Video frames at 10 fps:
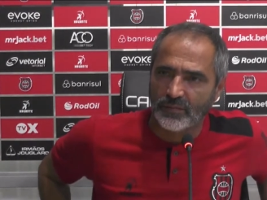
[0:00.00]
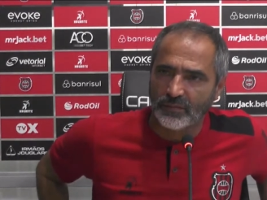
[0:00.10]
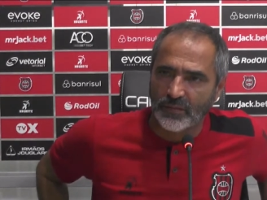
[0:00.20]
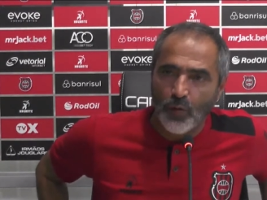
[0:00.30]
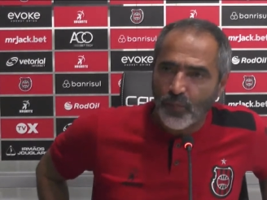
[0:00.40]

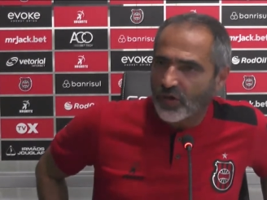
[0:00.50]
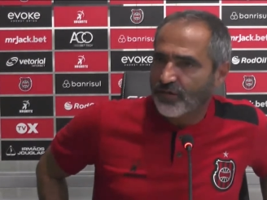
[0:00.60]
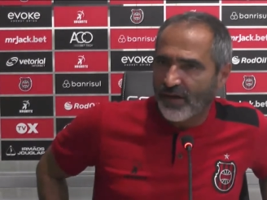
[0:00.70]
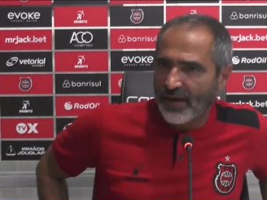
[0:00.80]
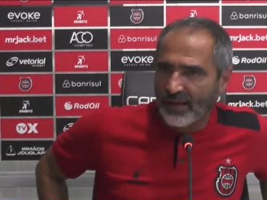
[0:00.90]
Eu
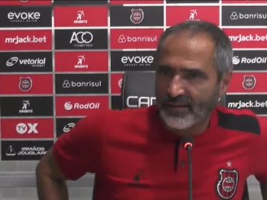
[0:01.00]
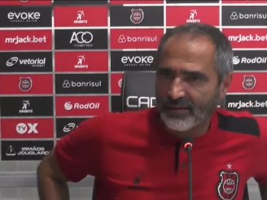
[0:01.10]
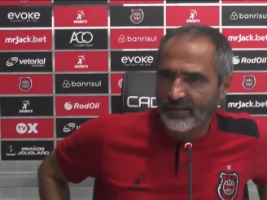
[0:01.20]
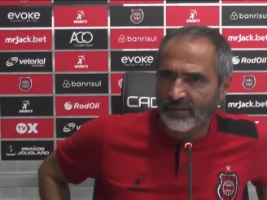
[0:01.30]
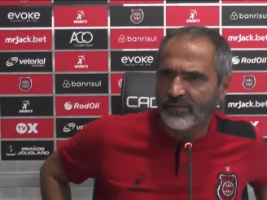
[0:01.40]
posso falar.
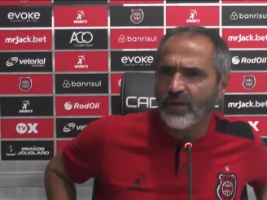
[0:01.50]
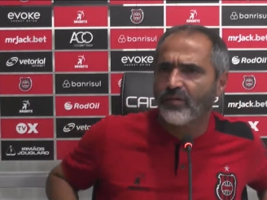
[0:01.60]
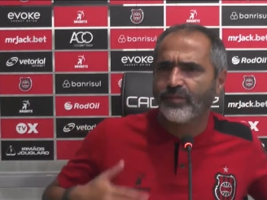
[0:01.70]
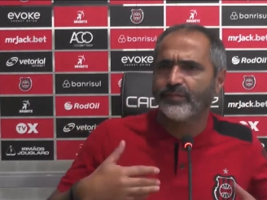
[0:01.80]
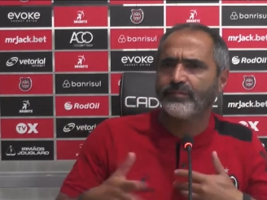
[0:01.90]
Não
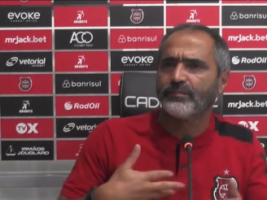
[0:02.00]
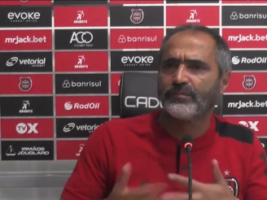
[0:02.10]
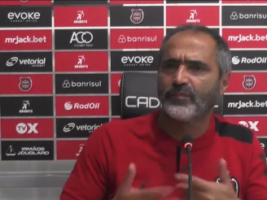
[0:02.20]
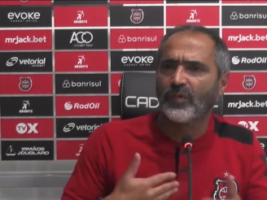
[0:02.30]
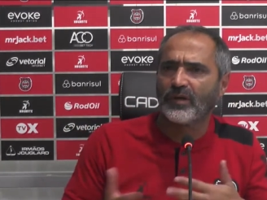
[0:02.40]
tenho
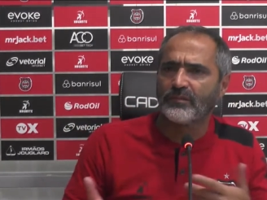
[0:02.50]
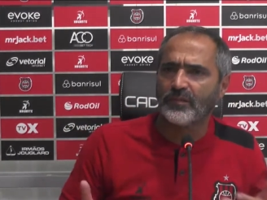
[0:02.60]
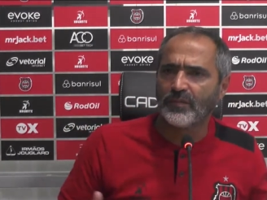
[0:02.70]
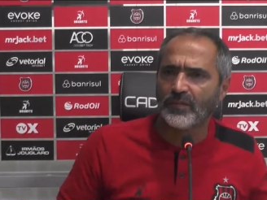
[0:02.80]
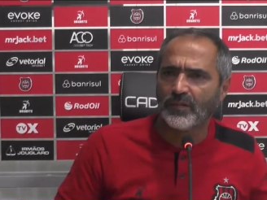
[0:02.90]

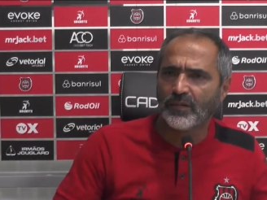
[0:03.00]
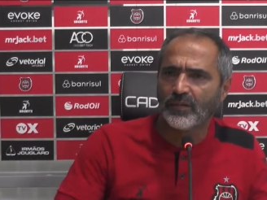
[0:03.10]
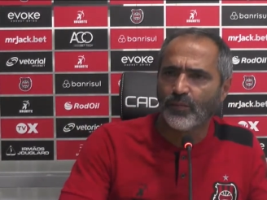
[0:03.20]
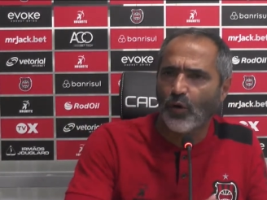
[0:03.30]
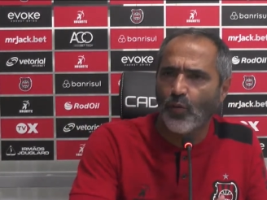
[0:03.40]

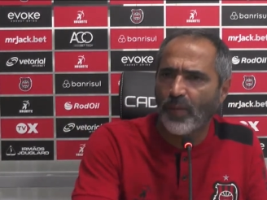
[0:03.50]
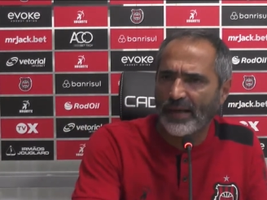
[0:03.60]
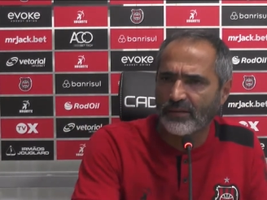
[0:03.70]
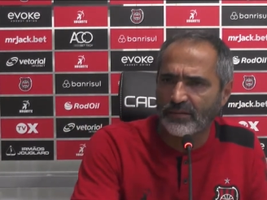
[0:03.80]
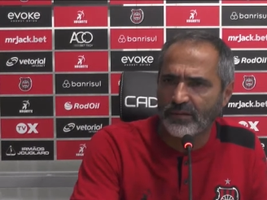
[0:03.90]

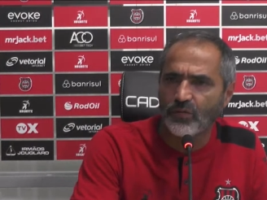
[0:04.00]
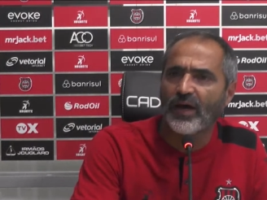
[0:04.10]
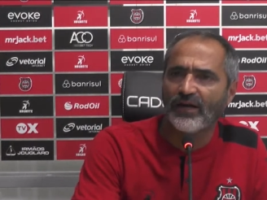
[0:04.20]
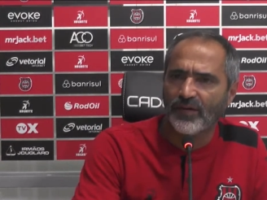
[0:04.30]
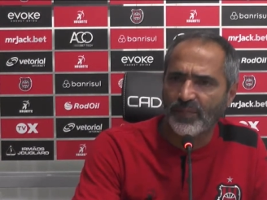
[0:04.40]
preocupado que o
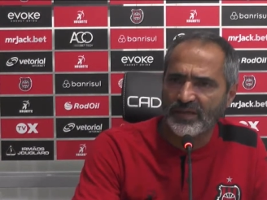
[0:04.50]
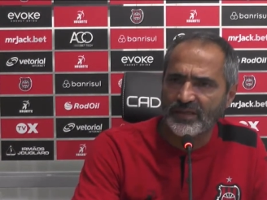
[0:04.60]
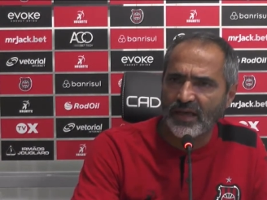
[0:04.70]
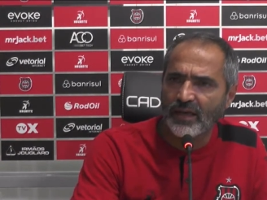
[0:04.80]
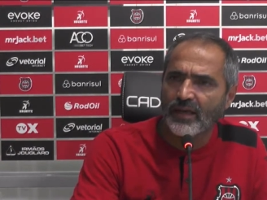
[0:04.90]
cara vai
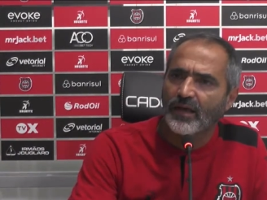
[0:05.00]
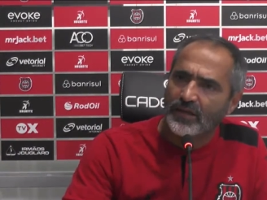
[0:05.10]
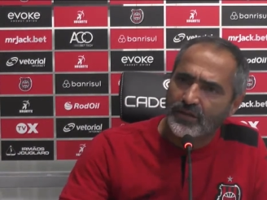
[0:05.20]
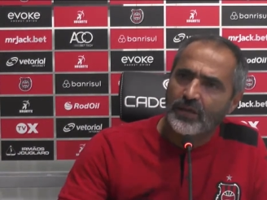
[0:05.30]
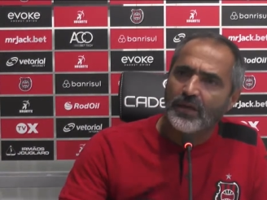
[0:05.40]
pensar.
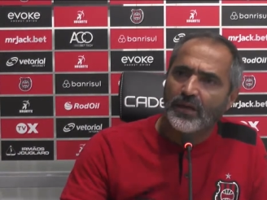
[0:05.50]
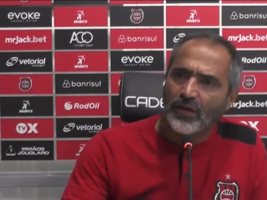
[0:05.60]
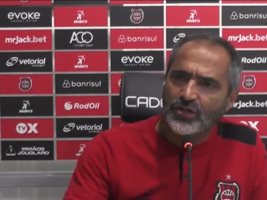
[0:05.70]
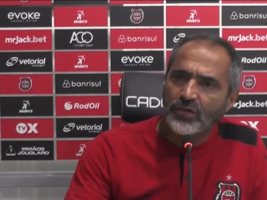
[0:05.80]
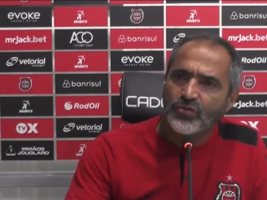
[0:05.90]
Eu
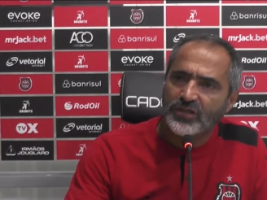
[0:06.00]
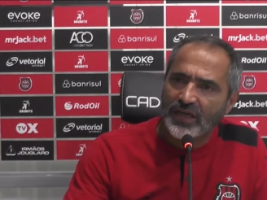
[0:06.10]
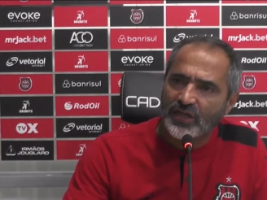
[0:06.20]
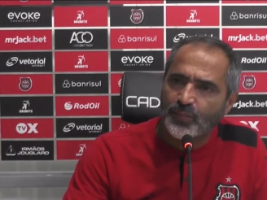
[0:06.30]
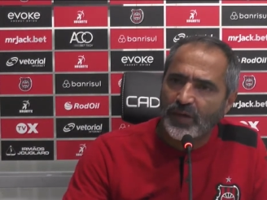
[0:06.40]
sei um
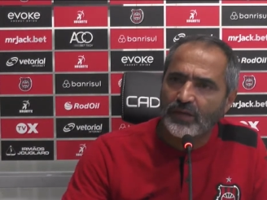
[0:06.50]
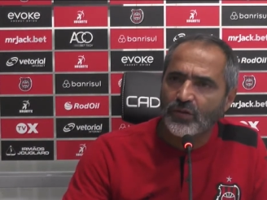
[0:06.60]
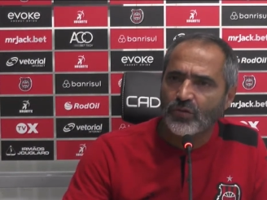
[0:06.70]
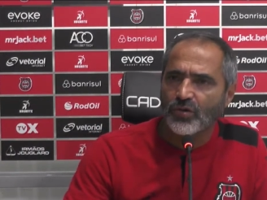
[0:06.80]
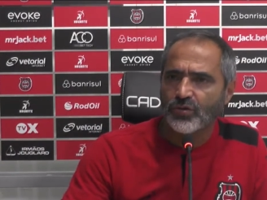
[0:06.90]
desrespeito
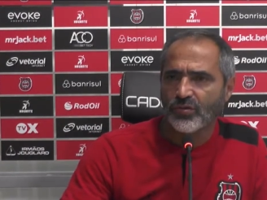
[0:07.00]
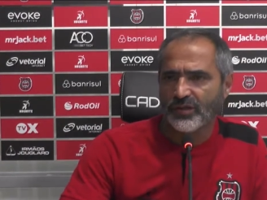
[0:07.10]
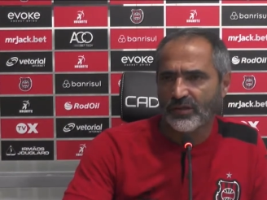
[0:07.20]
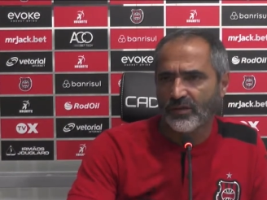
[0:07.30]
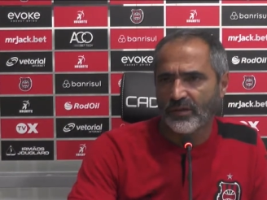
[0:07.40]
ao nosso
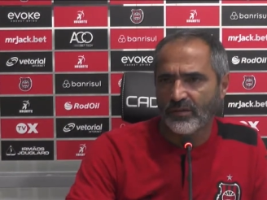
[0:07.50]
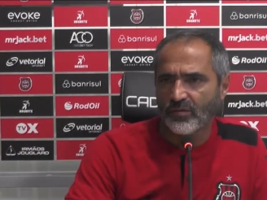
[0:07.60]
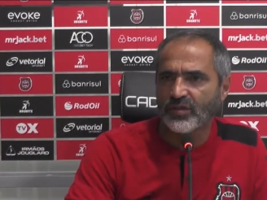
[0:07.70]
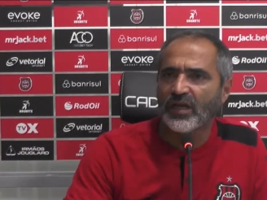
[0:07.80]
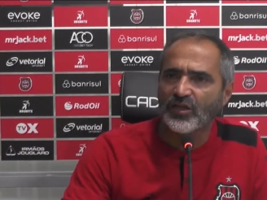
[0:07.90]
torcedor. Um
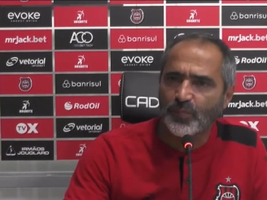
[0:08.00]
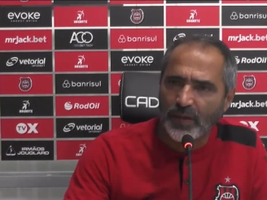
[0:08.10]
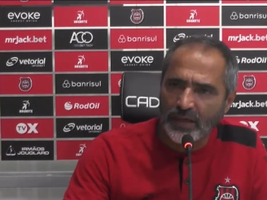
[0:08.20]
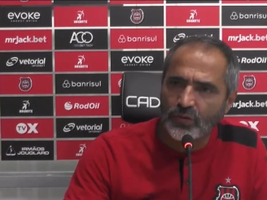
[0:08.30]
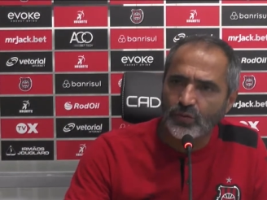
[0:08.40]

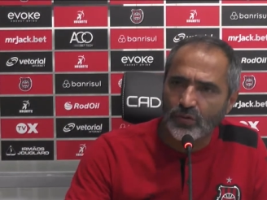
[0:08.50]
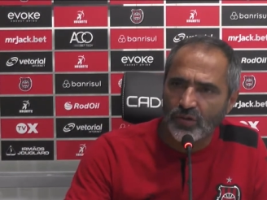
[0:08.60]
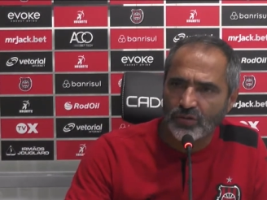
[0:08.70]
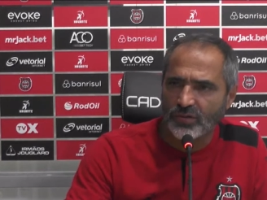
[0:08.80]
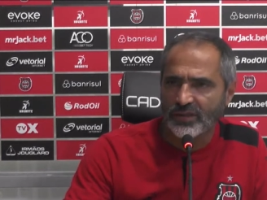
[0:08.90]
desrespeito ao
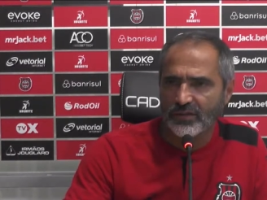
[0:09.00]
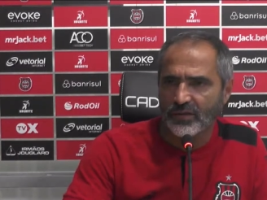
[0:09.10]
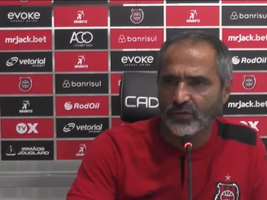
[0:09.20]
nosso torcedor.